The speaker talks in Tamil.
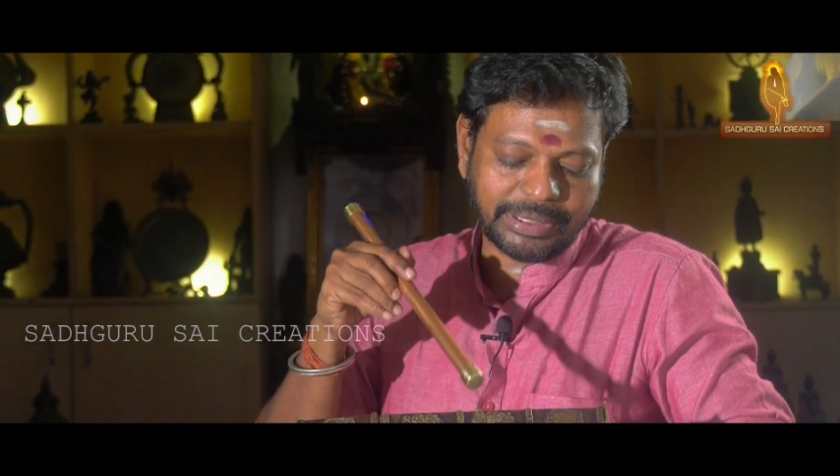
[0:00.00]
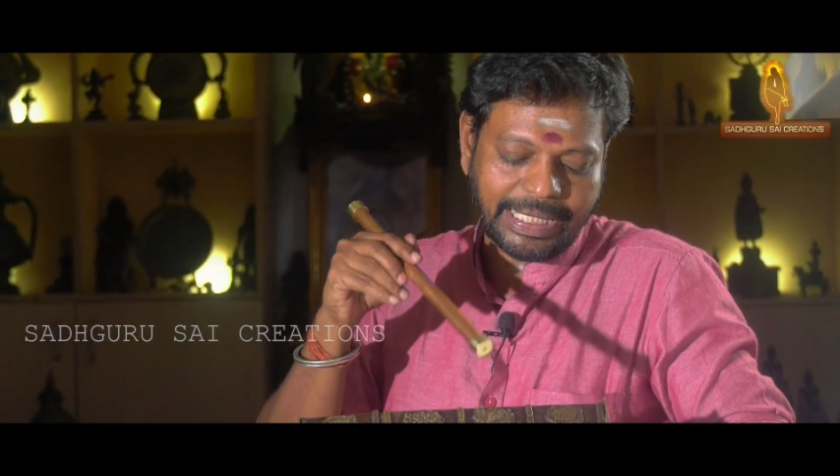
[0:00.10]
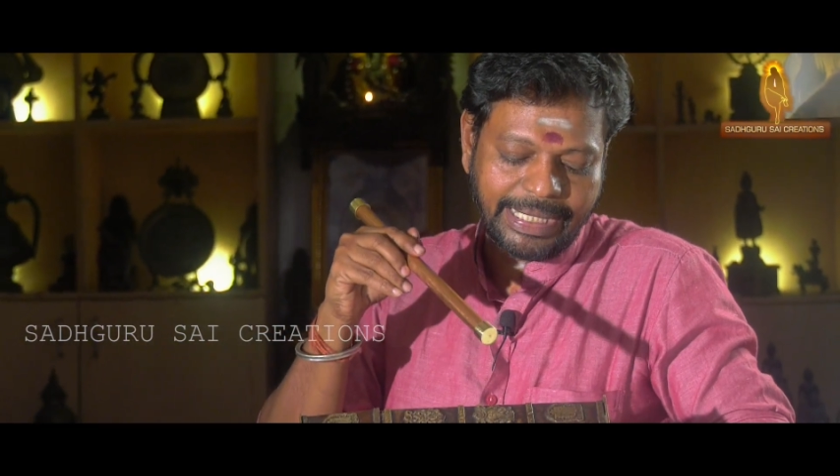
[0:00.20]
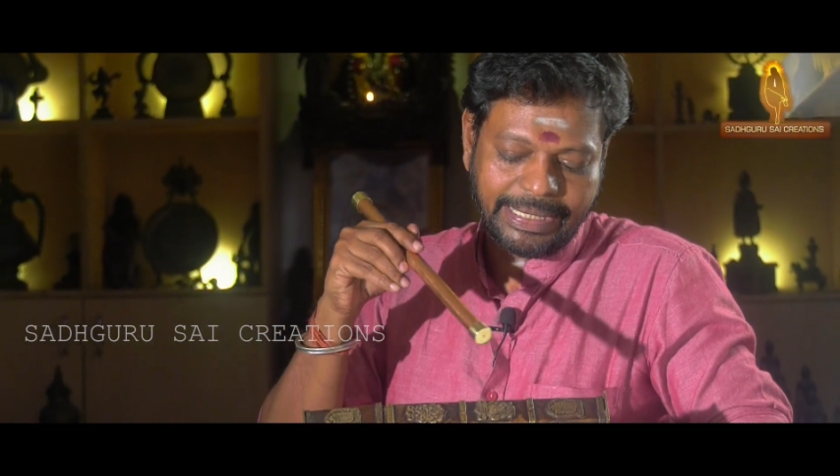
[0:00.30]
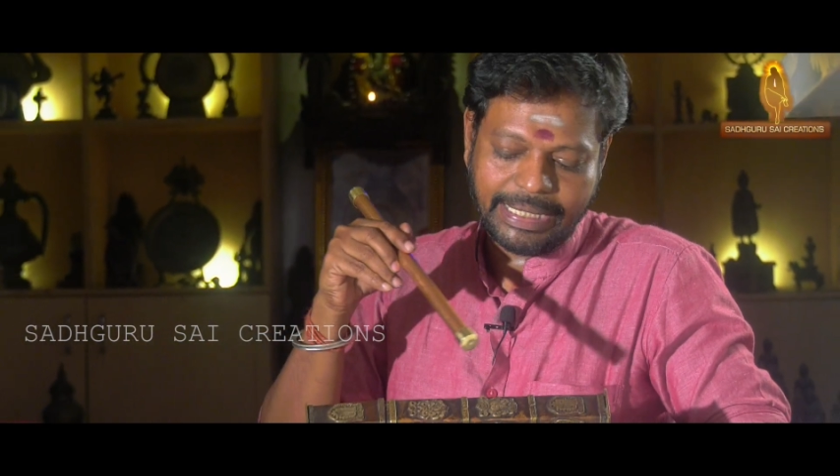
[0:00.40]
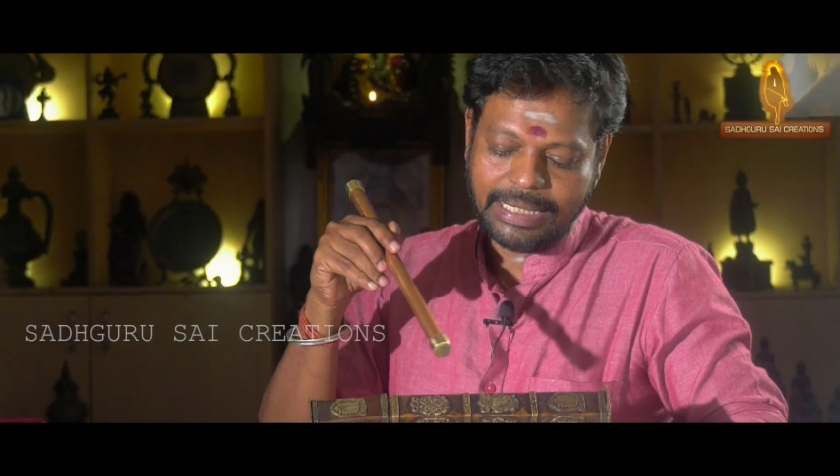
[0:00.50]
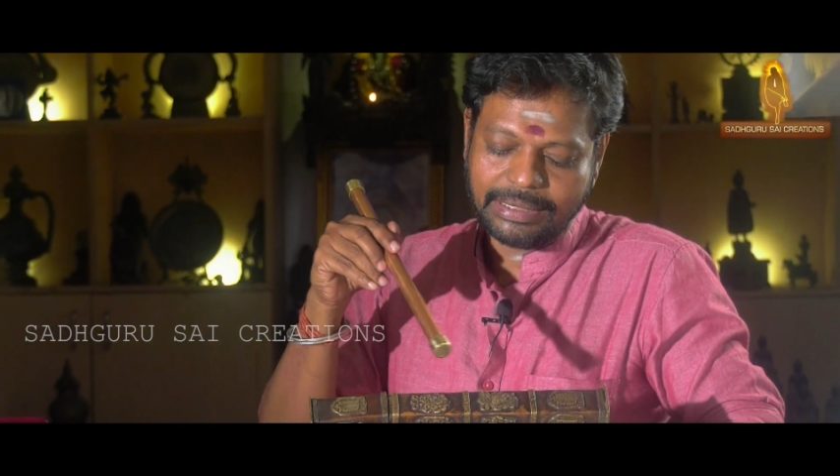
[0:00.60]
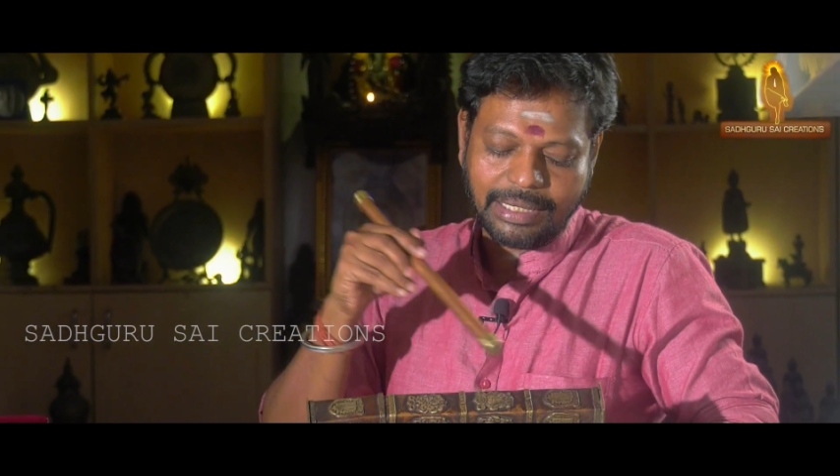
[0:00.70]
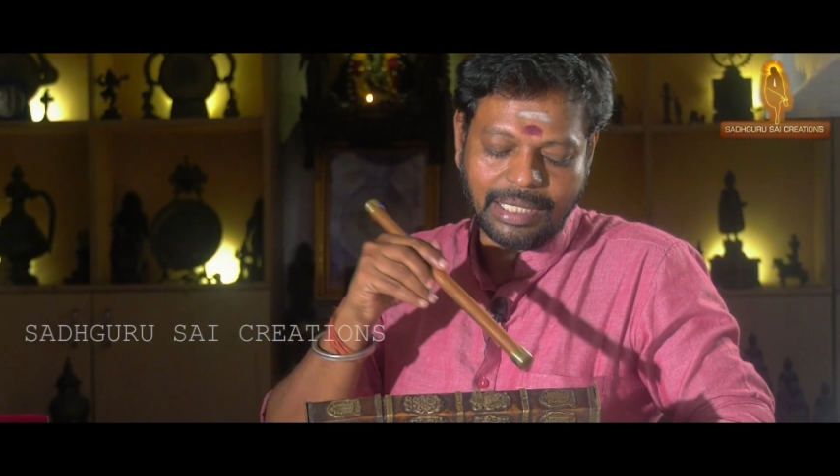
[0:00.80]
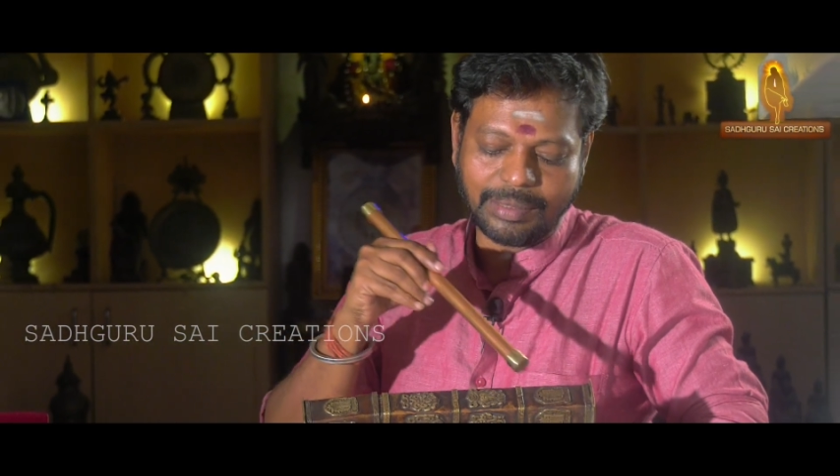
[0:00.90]
முத்திரை
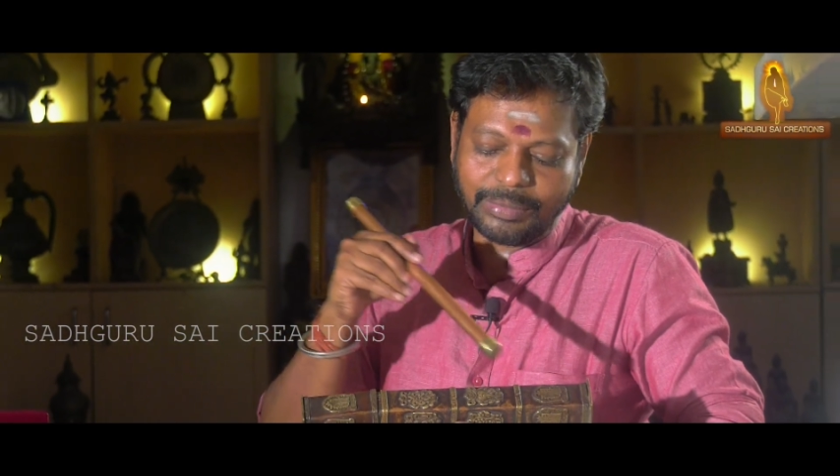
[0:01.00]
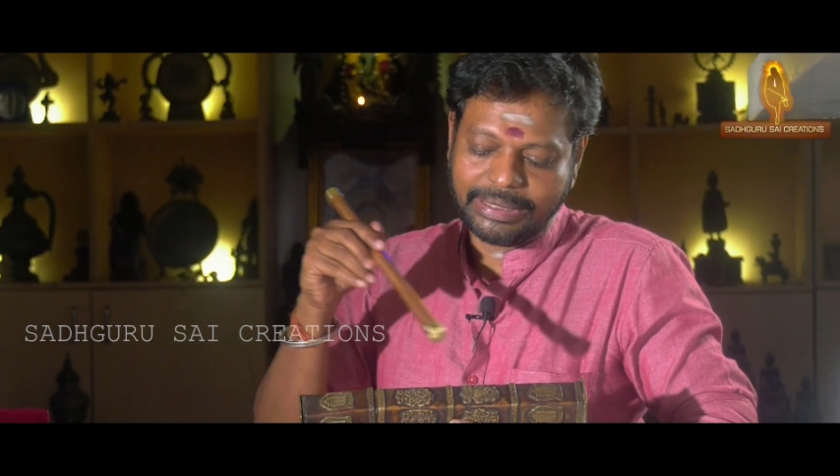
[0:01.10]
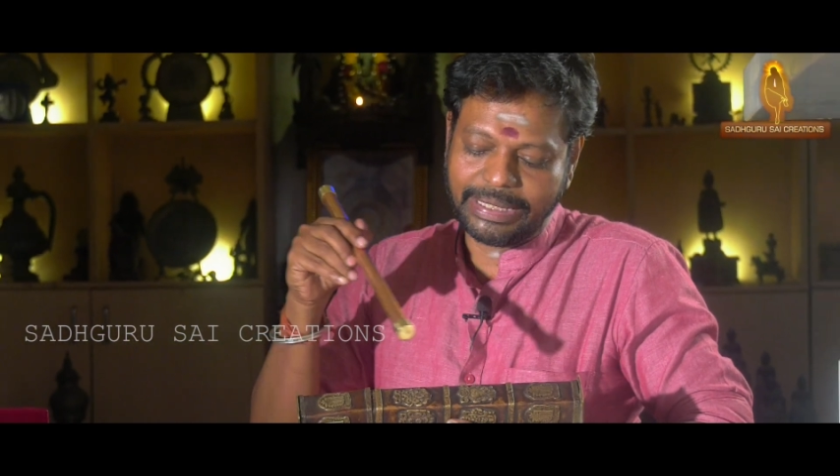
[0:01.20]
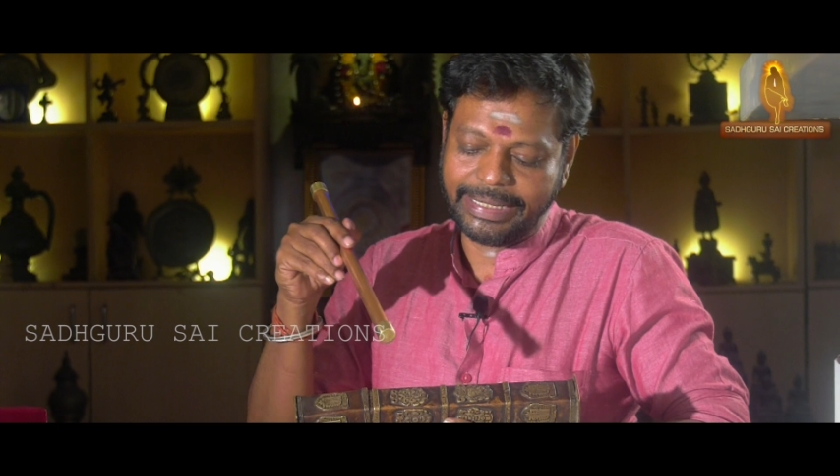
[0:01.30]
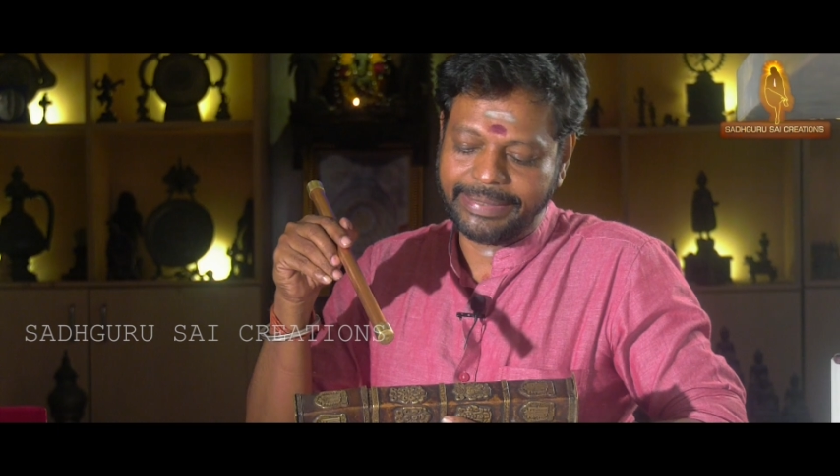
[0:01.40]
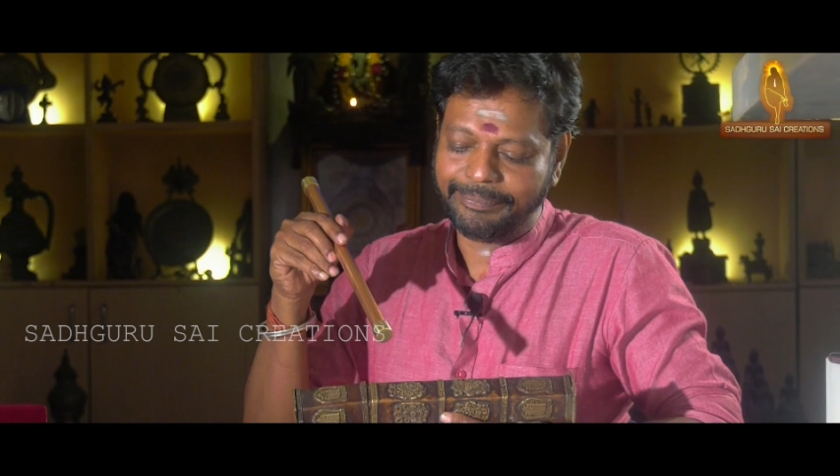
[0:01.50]
சாக முத்திரை